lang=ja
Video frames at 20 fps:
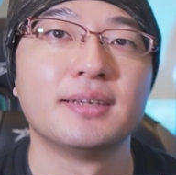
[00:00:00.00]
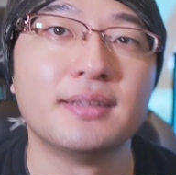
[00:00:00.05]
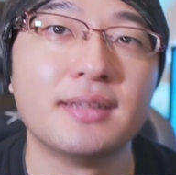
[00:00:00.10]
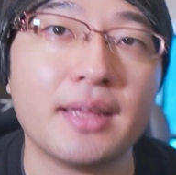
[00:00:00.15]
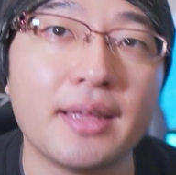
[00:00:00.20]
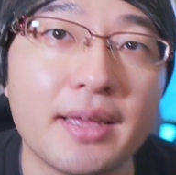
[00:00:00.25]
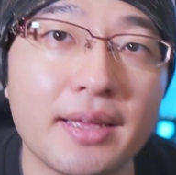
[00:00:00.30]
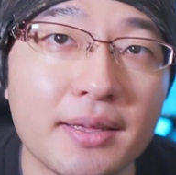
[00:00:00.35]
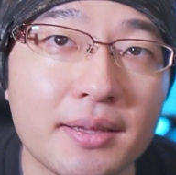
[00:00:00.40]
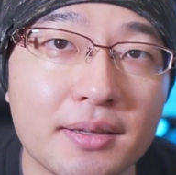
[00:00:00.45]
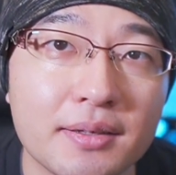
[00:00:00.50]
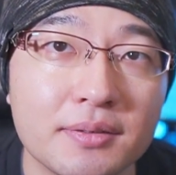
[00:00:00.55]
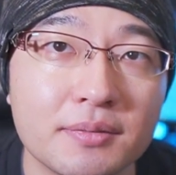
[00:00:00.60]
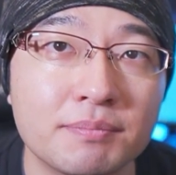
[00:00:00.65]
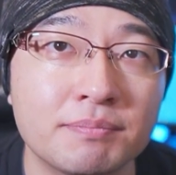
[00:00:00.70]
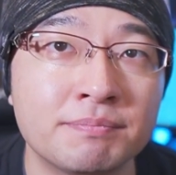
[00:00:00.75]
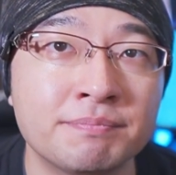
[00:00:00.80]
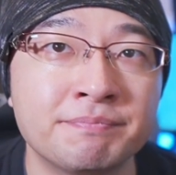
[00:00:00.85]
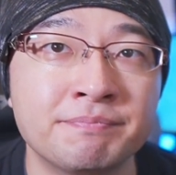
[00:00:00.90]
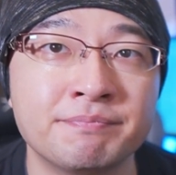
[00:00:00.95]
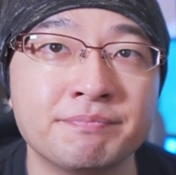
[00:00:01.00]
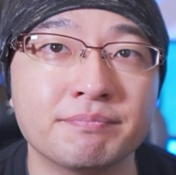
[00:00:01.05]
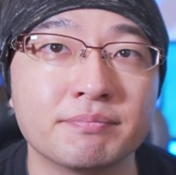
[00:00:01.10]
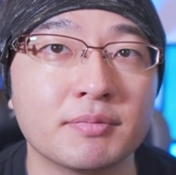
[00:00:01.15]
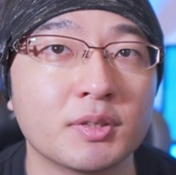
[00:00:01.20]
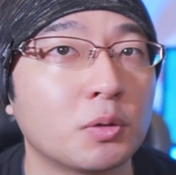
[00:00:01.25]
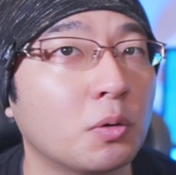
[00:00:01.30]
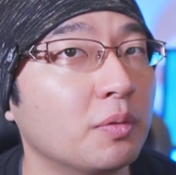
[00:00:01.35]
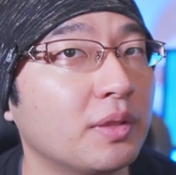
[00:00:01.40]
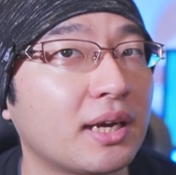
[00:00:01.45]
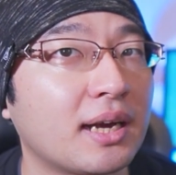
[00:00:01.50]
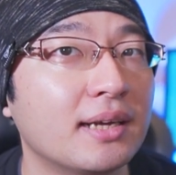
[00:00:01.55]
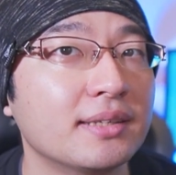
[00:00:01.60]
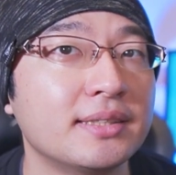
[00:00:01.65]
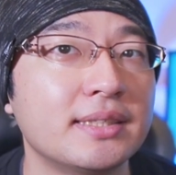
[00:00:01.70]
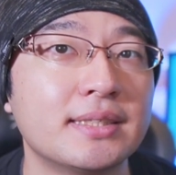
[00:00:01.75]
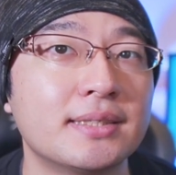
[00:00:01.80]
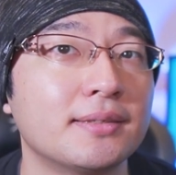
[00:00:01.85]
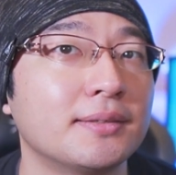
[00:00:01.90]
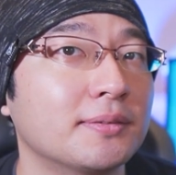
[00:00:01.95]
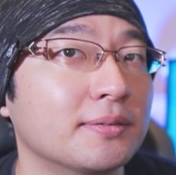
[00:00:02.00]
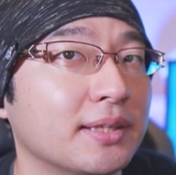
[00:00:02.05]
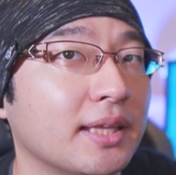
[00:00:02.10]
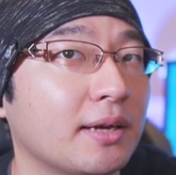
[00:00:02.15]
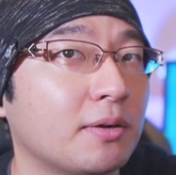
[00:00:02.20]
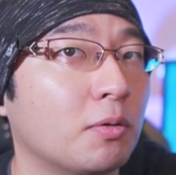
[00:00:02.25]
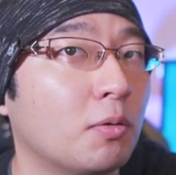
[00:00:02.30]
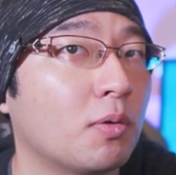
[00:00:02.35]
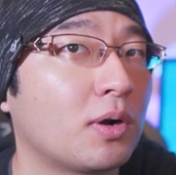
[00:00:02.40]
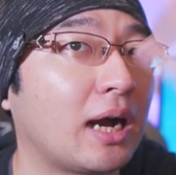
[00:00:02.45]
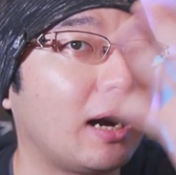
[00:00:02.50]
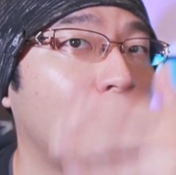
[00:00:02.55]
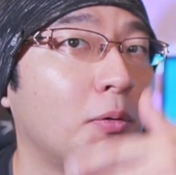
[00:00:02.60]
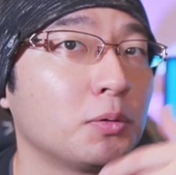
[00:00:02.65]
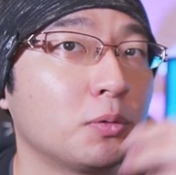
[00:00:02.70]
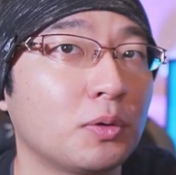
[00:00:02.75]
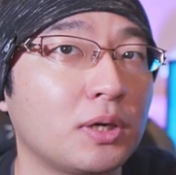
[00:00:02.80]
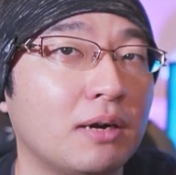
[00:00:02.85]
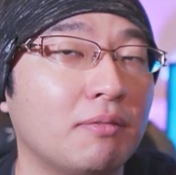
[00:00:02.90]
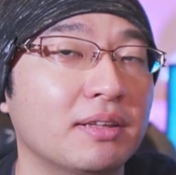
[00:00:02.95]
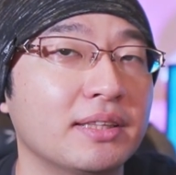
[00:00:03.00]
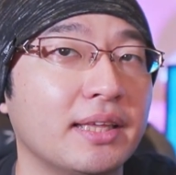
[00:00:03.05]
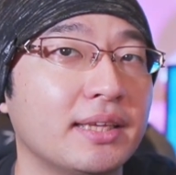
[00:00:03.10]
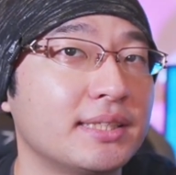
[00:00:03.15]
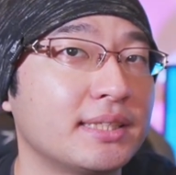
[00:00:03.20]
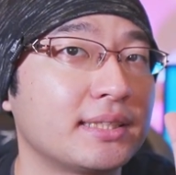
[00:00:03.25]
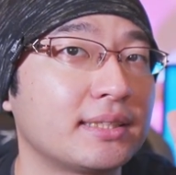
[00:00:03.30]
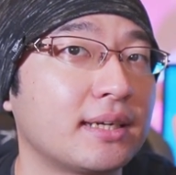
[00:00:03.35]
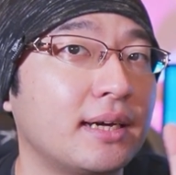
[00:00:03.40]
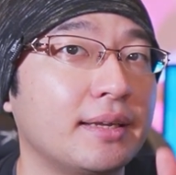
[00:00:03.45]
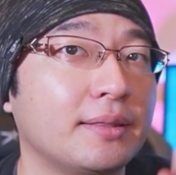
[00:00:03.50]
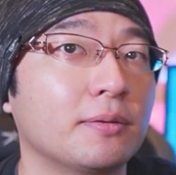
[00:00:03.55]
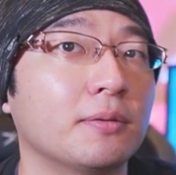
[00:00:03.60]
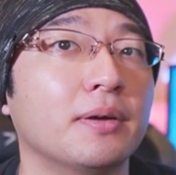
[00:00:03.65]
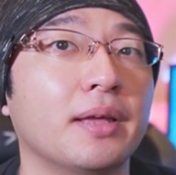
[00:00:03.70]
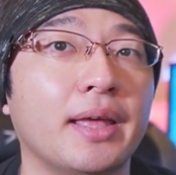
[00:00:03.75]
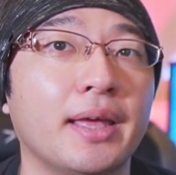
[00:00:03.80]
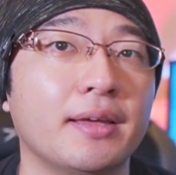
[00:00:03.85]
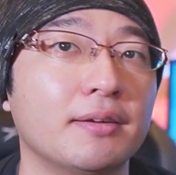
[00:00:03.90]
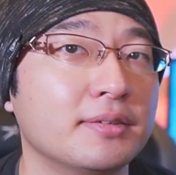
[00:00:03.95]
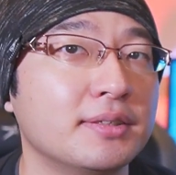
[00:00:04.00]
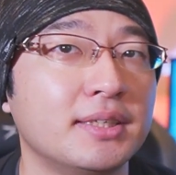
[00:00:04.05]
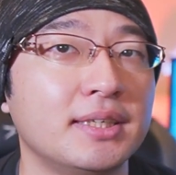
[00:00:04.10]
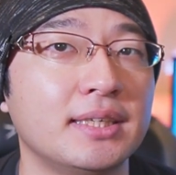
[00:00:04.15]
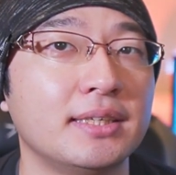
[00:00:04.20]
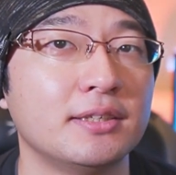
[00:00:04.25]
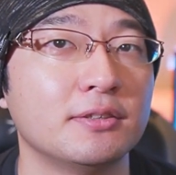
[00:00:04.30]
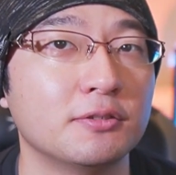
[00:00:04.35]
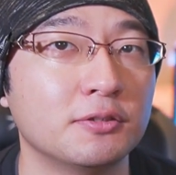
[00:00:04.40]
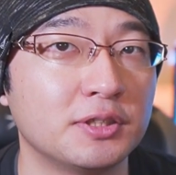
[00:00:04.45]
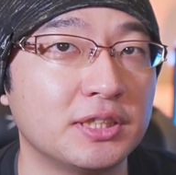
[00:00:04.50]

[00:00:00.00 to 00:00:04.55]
ねうん、こんな感じにするとね、こう顔とかはね、しっかりと、えー、浮き、